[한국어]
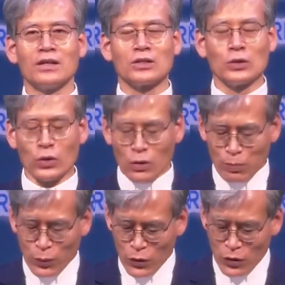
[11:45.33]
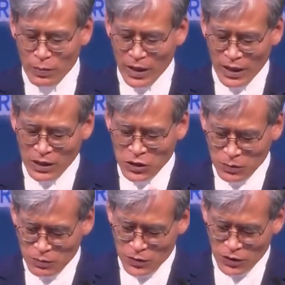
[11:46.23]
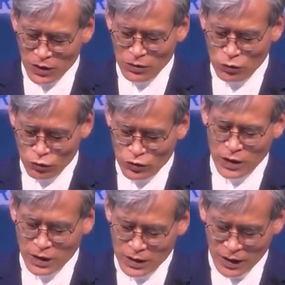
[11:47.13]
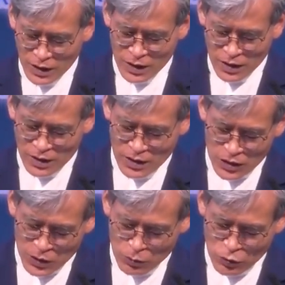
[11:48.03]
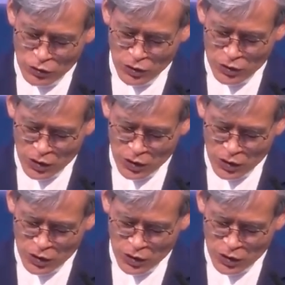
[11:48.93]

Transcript: 기독교 복음의 핵심적인 주제들이 이 16절,